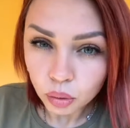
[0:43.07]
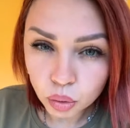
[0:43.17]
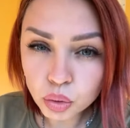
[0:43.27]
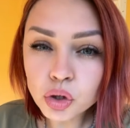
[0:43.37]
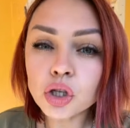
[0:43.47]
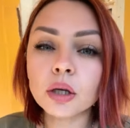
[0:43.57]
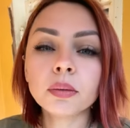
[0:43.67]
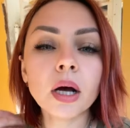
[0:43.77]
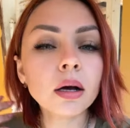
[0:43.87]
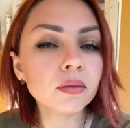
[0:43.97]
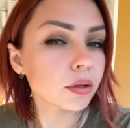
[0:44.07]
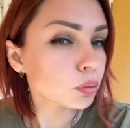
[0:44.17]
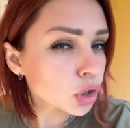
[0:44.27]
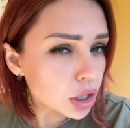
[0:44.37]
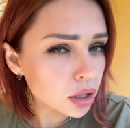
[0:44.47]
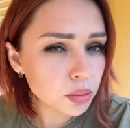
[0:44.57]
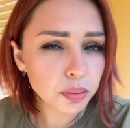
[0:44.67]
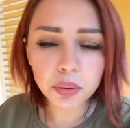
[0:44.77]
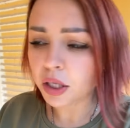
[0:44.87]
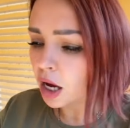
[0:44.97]
кушаем, да, возможно, следим за
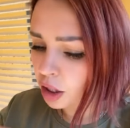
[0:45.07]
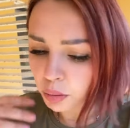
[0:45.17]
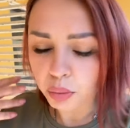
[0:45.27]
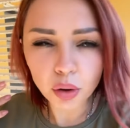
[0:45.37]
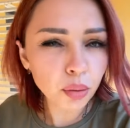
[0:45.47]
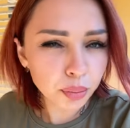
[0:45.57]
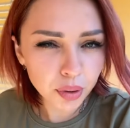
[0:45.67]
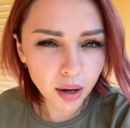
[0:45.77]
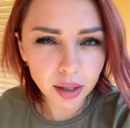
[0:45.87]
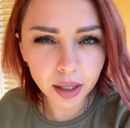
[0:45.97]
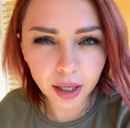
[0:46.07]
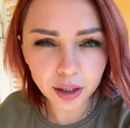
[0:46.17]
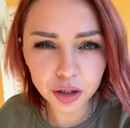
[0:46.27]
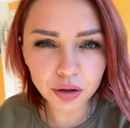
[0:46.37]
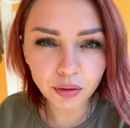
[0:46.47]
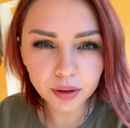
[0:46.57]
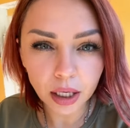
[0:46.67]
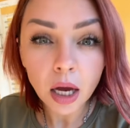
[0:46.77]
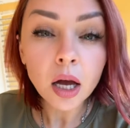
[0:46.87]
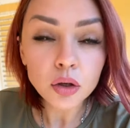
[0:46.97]
питанием, пьем правильное количество воды.
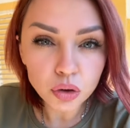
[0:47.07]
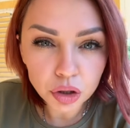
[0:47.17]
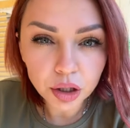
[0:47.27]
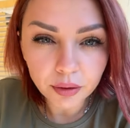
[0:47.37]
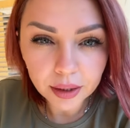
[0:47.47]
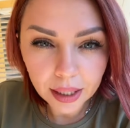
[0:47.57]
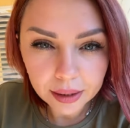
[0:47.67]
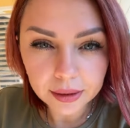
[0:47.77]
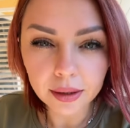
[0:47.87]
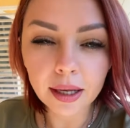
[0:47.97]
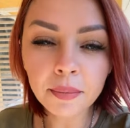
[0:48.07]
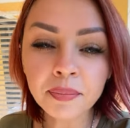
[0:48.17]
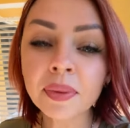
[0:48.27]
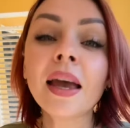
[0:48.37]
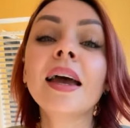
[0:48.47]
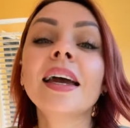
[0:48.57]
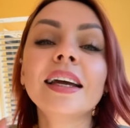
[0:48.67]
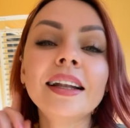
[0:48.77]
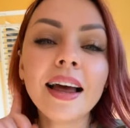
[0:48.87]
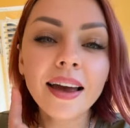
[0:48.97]
Чего не хватает-то, да? И
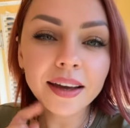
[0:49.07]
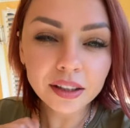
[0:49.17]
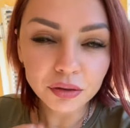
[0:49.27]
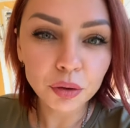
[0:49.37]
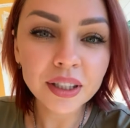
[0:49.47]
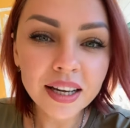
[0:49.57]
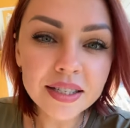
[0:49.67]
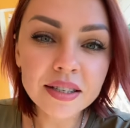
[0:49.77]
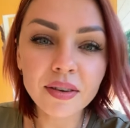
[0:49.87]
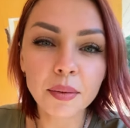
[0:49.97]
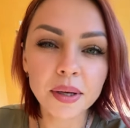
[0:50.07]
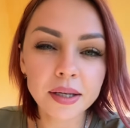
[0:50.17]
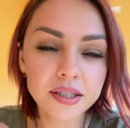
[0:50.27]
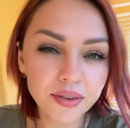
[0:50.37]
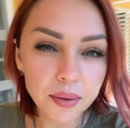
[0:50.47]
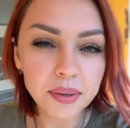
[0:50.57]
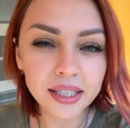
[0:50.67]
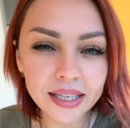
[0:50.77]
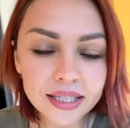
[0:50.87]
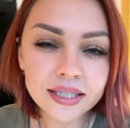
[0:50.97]
для этого у нас с вами, с вами
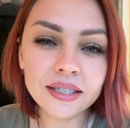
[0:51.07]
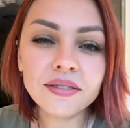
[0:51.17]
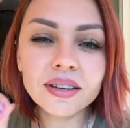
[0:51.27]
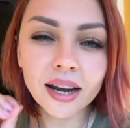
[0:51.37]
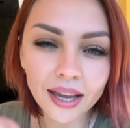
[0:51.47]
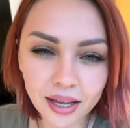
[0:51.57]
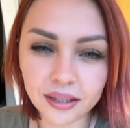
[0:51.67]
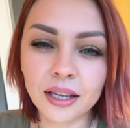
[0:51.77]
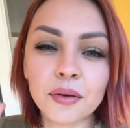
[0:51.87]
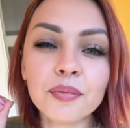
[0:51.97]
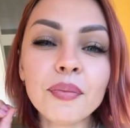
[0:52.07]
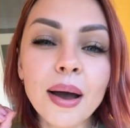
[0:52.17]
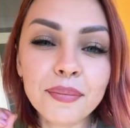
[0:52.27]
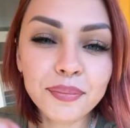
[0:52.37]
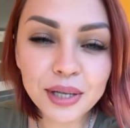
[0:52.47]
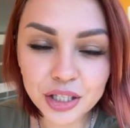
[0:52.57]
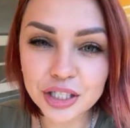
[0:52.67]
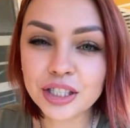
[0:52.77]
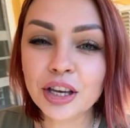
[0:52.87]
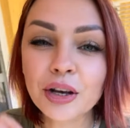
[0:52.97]
есть невероятный,
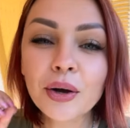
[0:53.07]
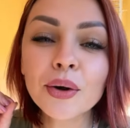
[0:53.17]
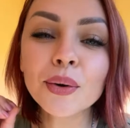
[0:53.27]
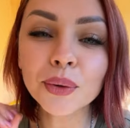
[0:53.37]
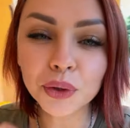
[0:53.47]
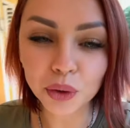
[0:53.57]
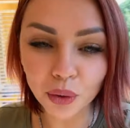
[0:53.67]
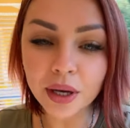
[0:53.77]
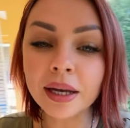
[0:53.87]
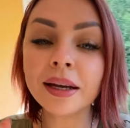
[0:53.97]
бомбический, крутой